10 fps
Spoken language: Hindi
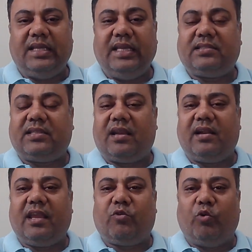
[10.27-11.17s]
इस तरह
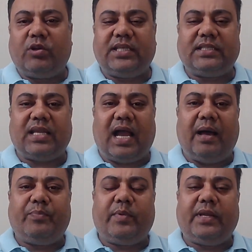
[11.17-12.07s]
के कोर्सेज
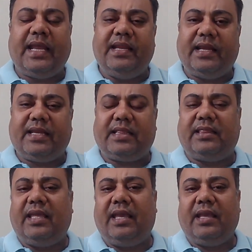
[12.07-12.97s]
आपके लिए
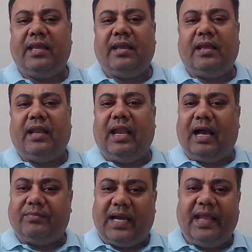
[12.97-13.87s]
कितने
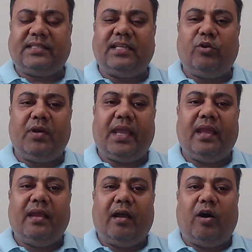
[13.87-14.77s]
लाभदायक सिद्ध
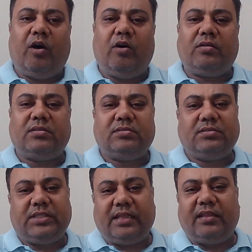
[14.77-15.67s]
होंगे और
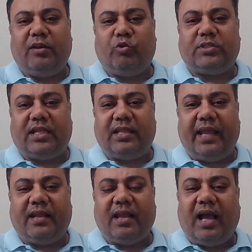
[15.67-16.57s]
कितने
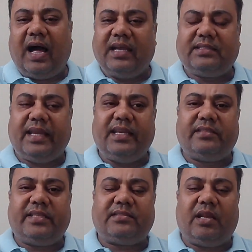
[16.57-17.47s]
नुकसानदायक आज के
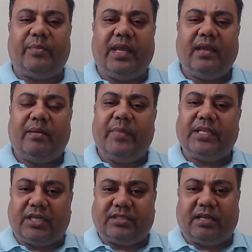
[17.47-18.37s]
इस सेशन में मैं
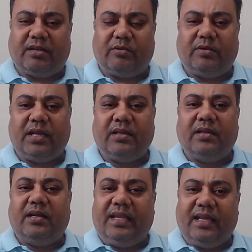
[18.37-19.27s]
चर्चा करूंगा
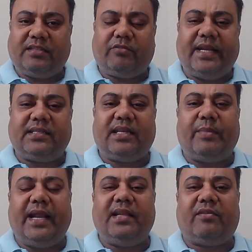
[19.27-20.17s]
डियर स्टूडेंट्स एंड
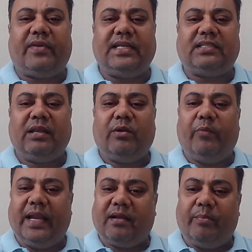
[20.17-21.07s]
माय डियर फ्रेंड्स
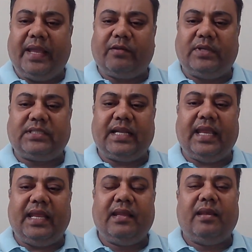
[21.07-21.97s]
वेलकम बैक वंस
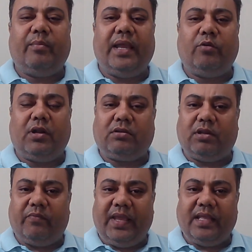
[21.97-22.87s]
अगेन मैं हूं
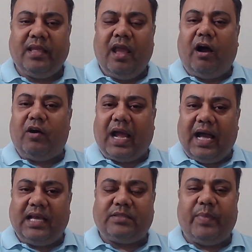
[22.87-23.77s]
डॉक्टर वेद और
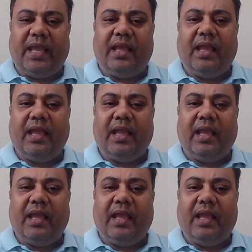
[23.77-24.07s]
आज मैं